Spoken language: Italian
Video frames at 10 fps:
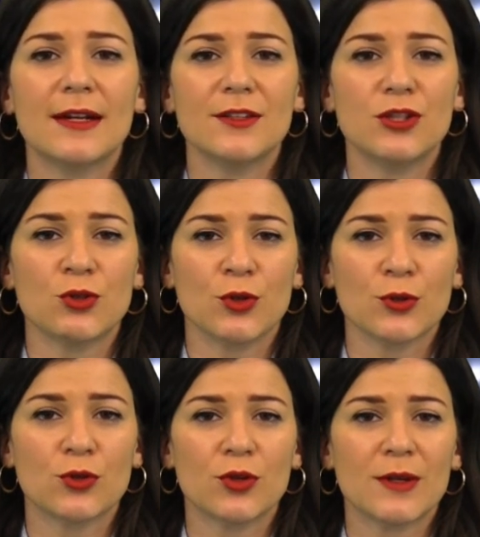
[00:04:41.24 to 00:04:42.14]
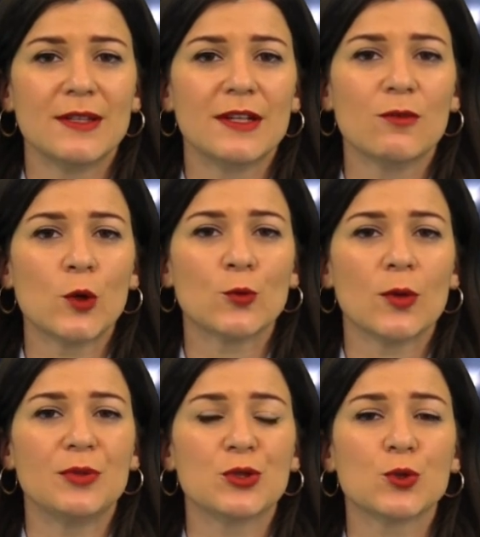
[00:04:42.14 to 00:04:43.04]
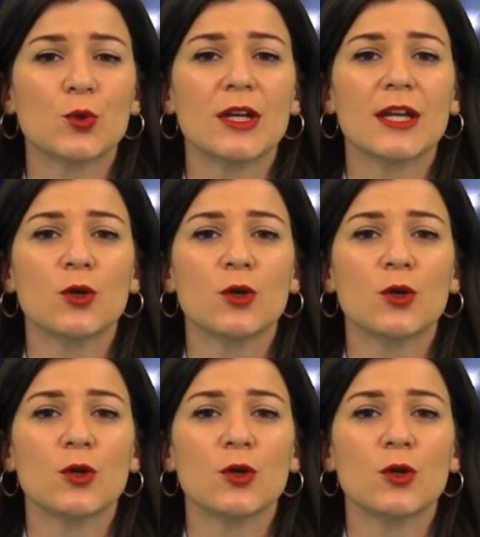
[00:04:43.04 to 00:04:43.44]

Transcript: alle 18 ed è rivolto a persone